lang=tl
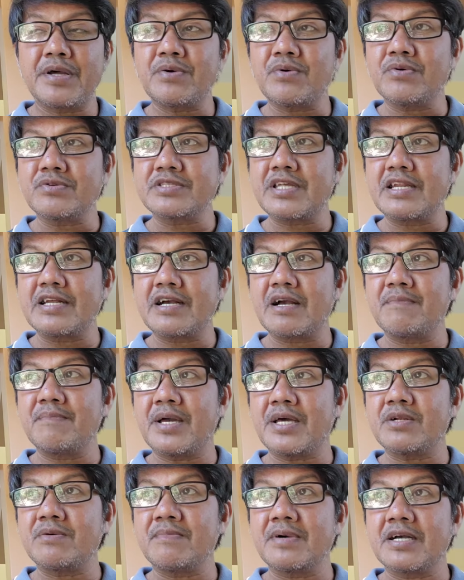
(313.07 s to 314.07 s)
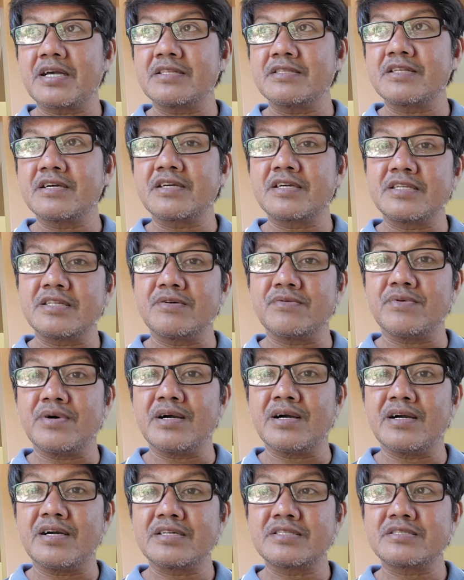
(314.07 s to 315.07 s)
Pero kung talagang merong magandang
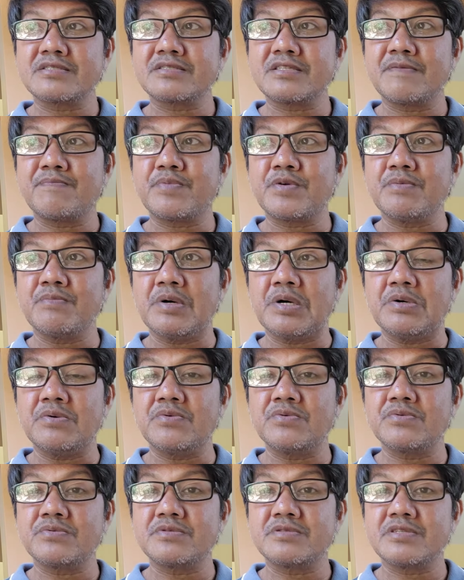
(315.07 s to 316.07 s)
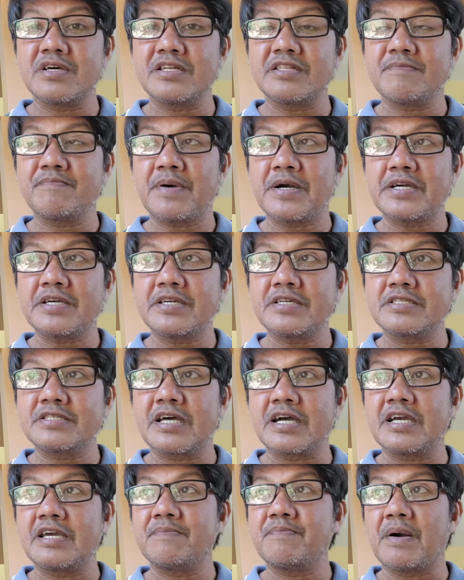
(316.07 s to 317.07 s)
ginawa at i-promote at
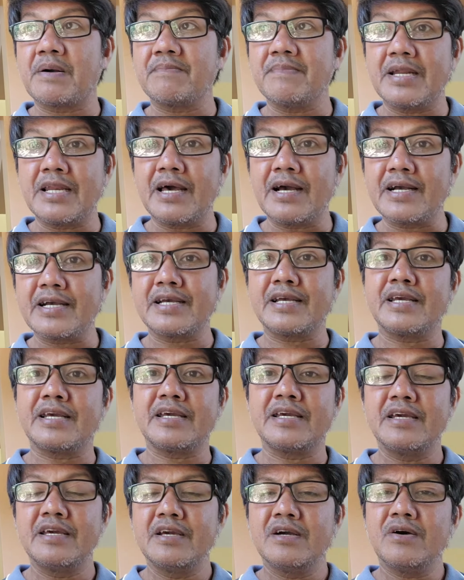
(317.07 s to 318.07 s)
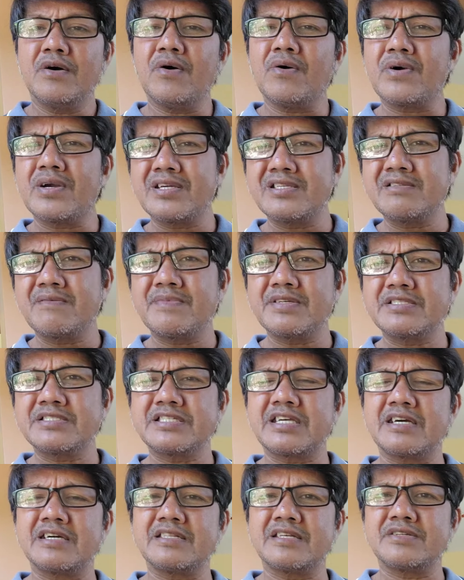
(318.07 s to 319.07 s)
ipakita, ipagmalaki, okay naman
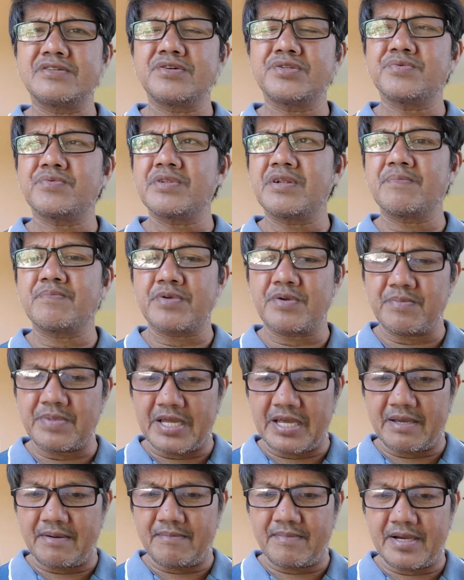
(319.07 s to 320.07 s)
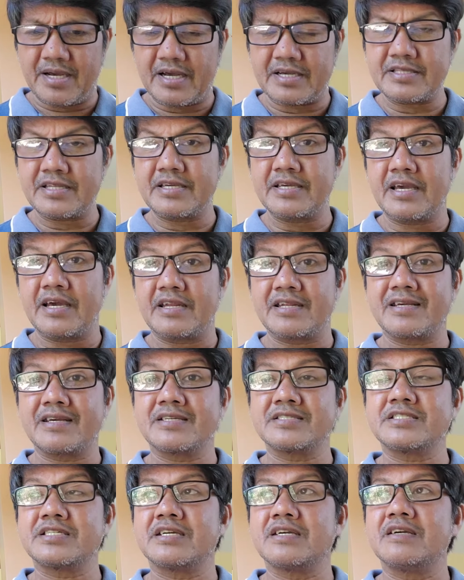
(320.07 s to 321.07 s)
sana yun, walang problema. Ang nangyari
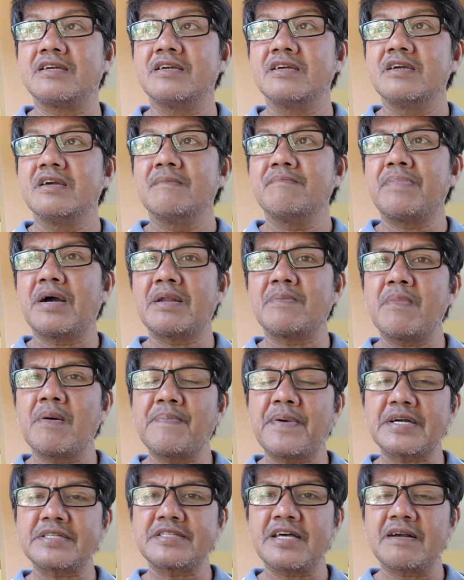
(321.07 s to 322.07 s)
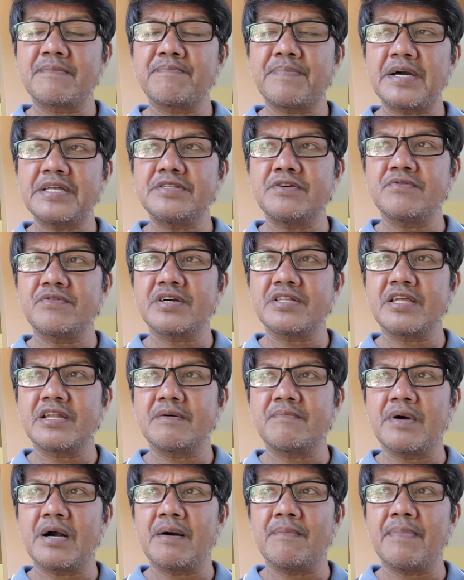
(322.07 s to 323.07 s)
kasi, para mapagtagpan yung
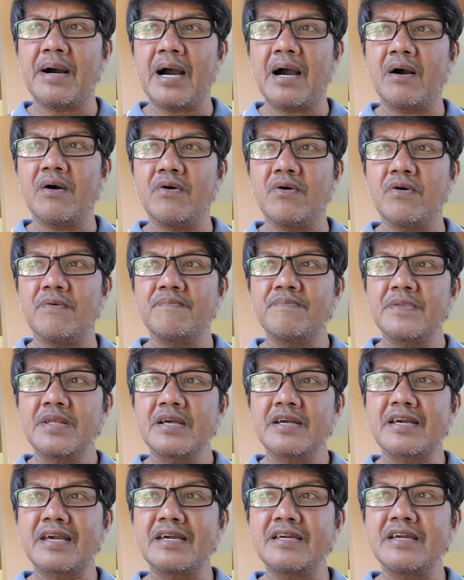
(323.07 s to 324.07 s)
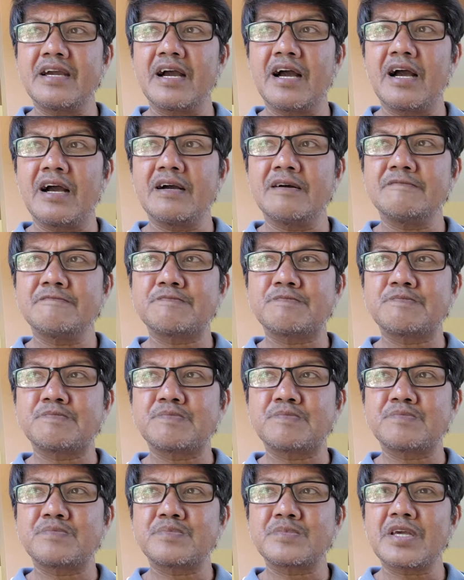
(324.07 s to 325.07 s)
kanilang mga baho. Kaya,
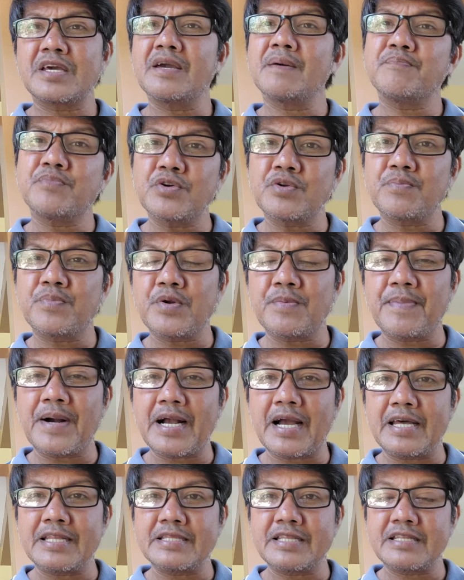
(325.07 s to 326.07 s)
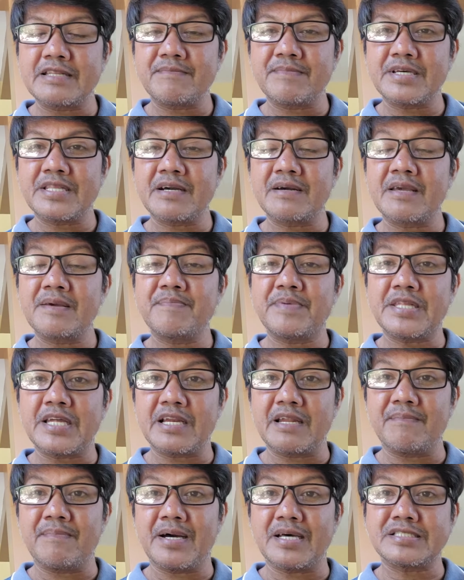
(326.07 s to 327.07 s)
kaya puro propaganda naman ang
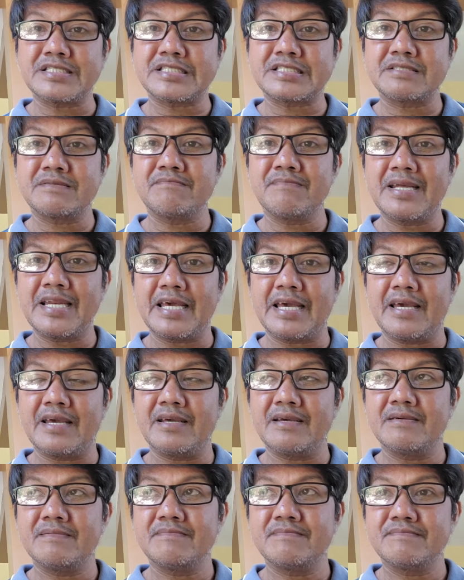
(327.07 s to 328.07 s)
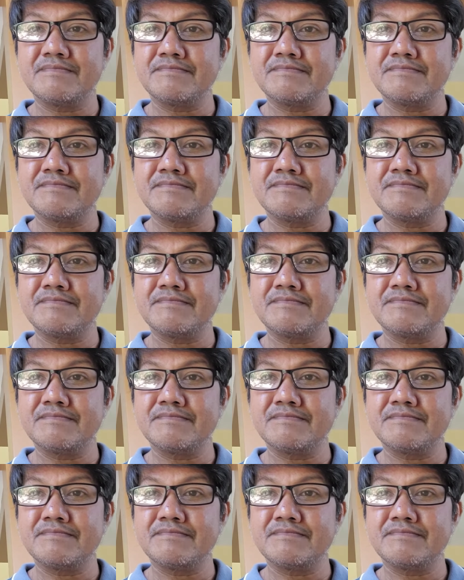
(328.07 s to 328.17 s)
ipinalabas. Mali.